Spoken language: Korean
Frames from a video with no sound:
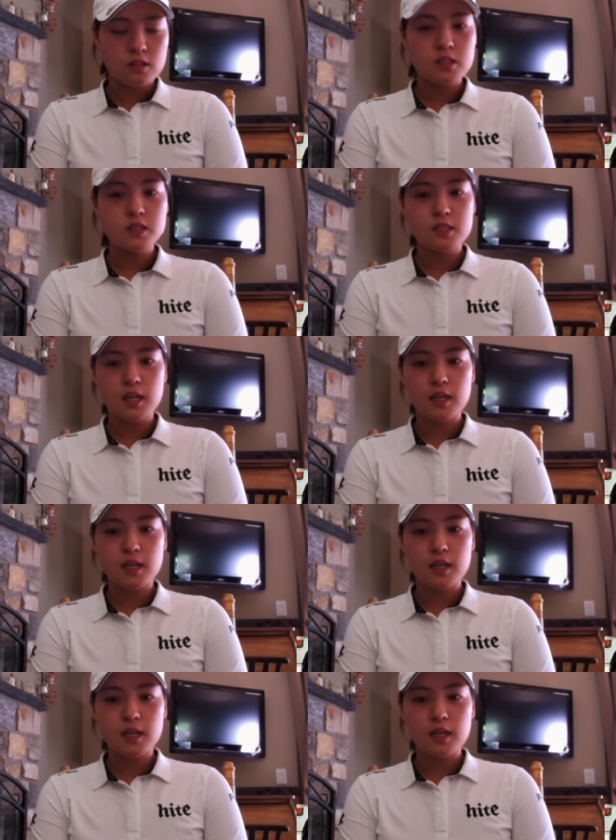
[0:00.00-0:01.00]
사실
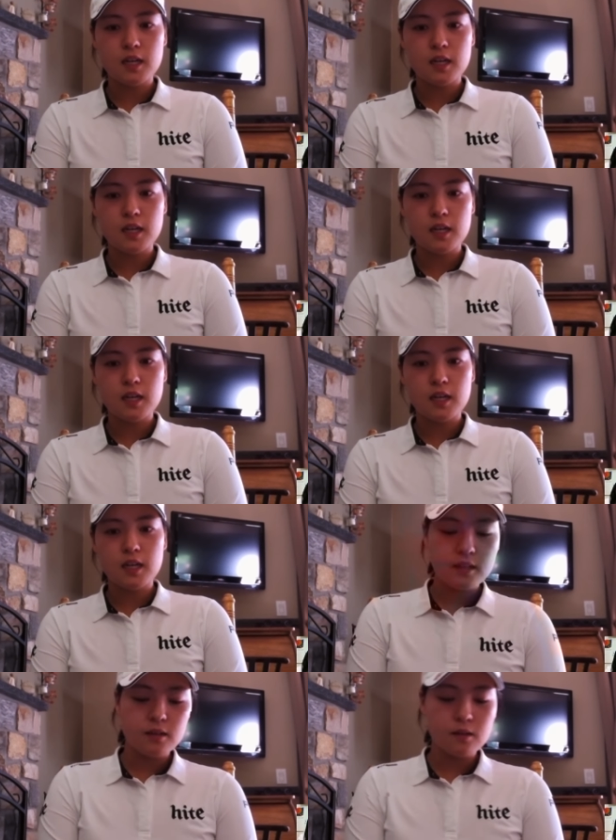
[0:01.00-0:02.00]
제가 새해
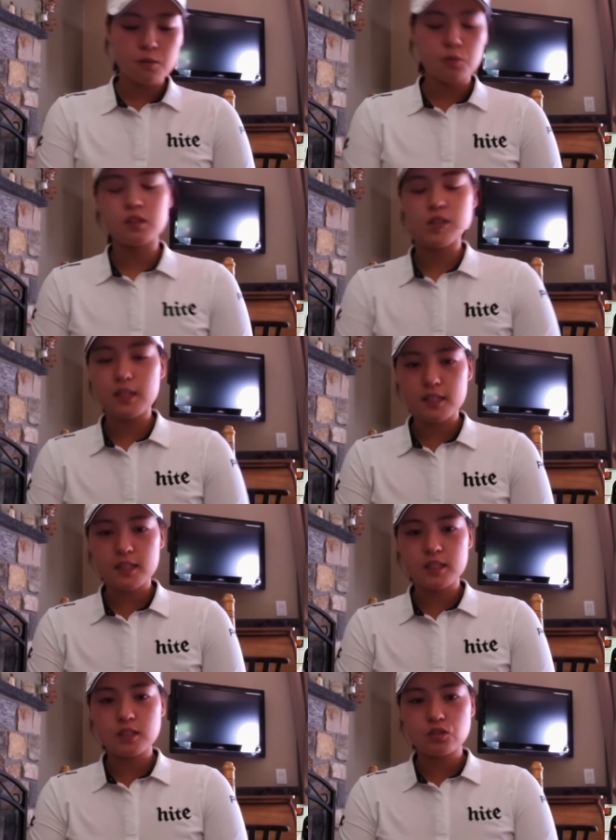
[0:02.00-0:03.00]

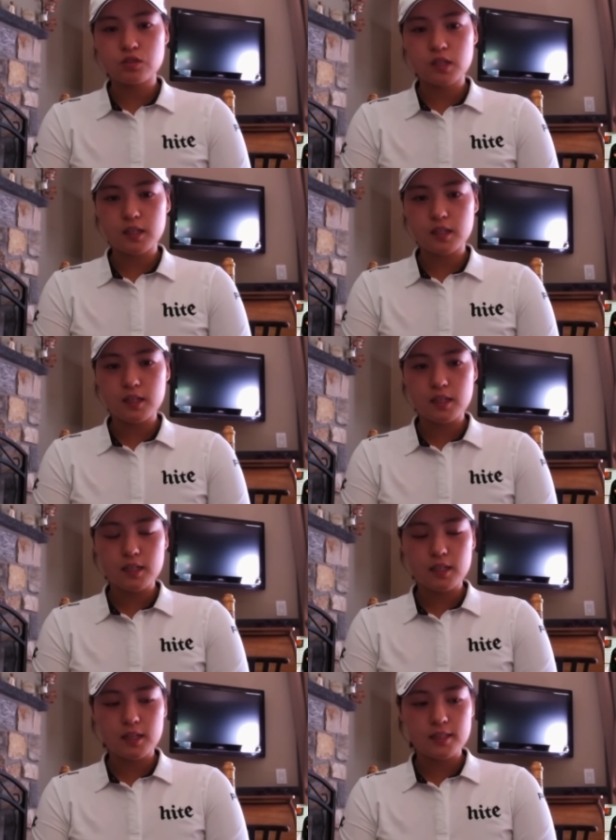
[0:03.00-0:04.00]
월드랭킹
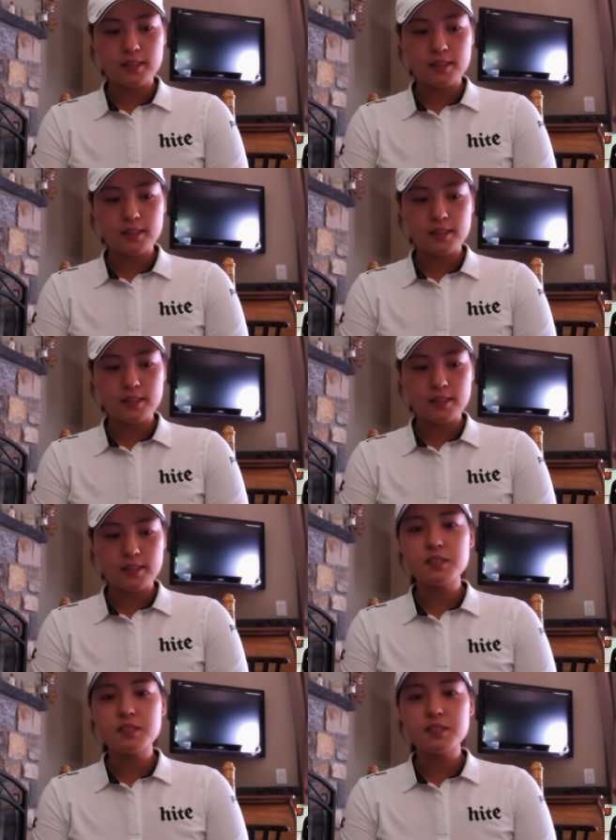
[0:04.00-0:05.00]
6위라는 게
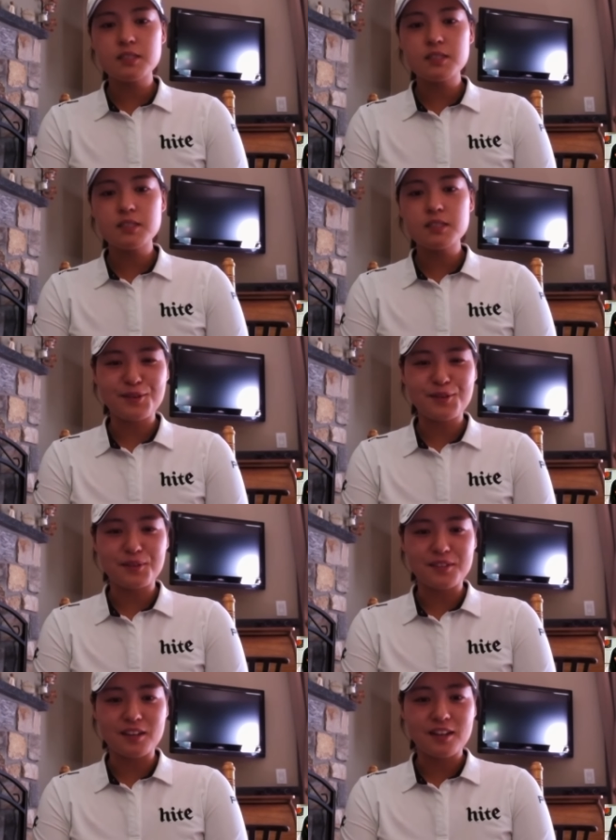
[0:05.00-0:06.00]
실감이 잘 안 나요.
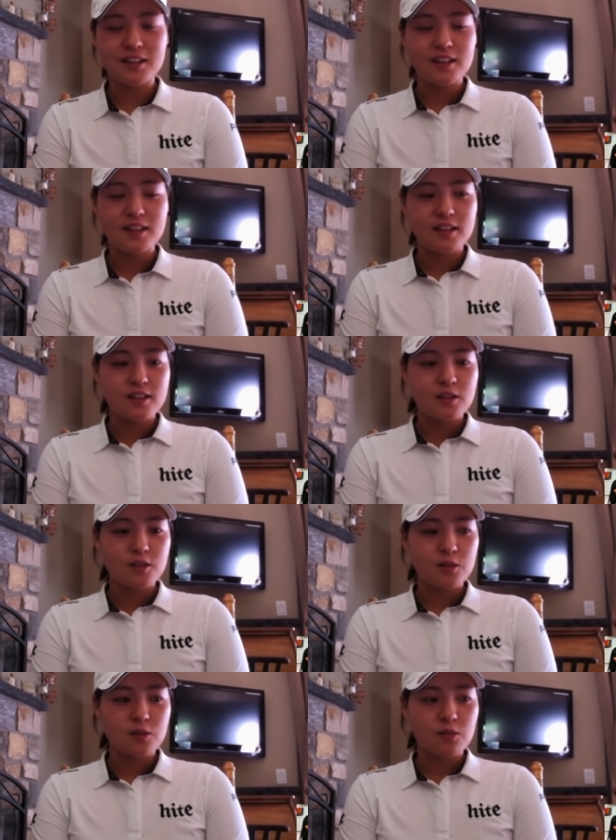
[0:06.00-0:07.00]
그냥
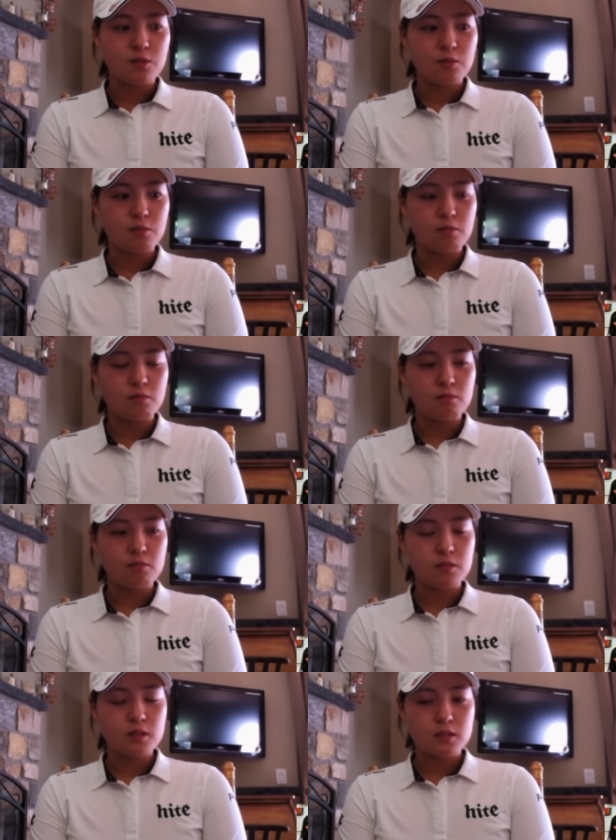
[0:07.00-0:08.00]
어,
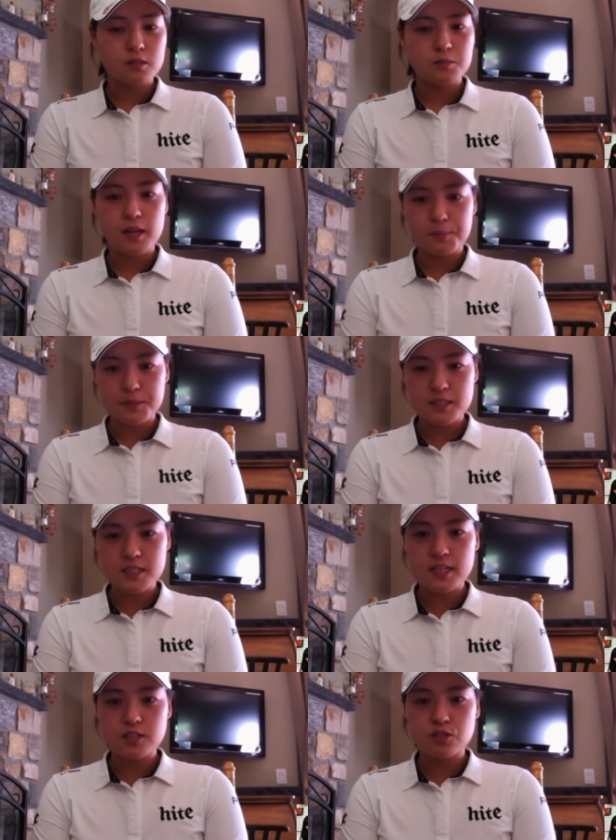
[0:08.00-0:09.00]
지금
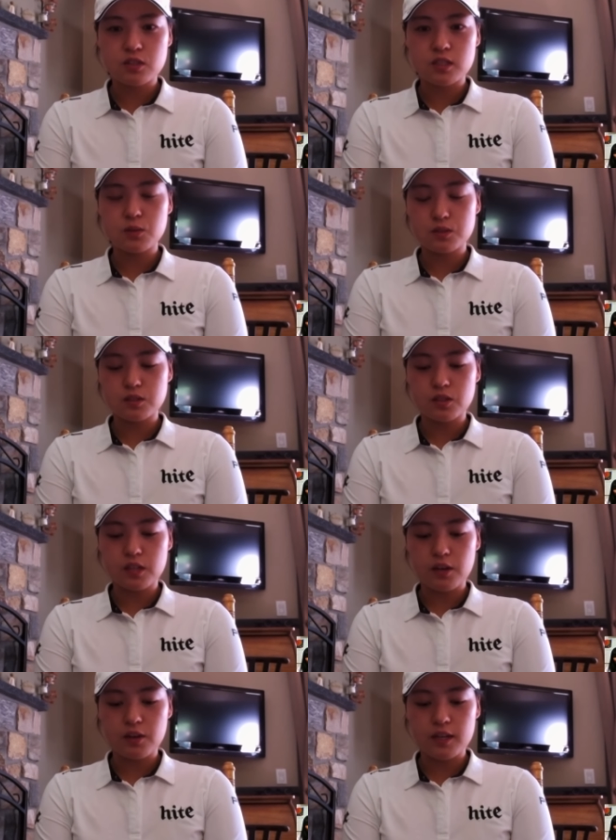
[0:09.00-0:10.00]
LPGA 루키로서
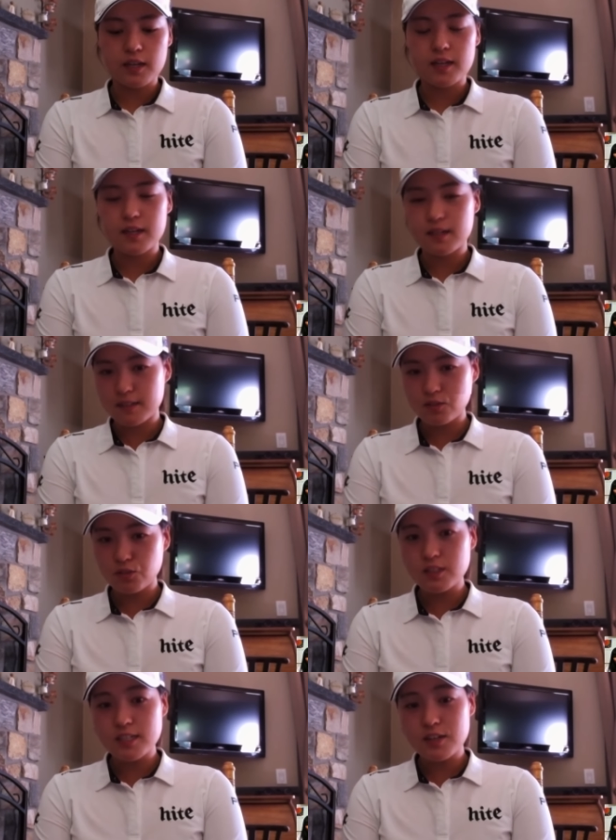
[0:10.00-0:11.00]
대회를
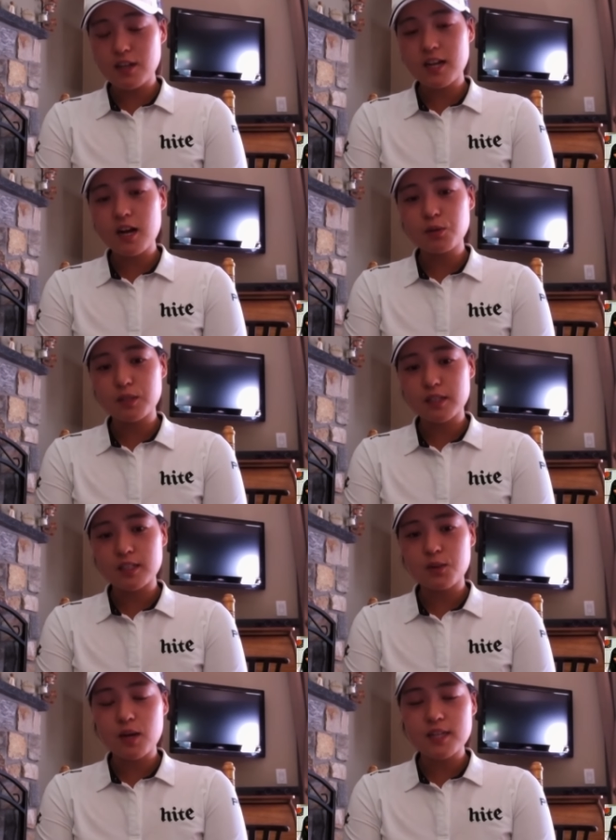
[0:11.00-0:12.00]
투어 생활을 하고
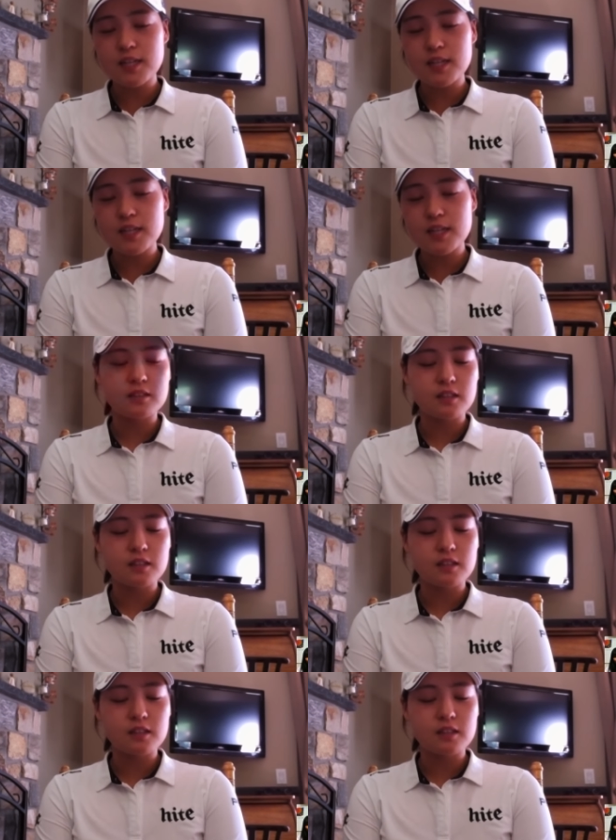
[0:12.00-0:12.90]
있기도 하지만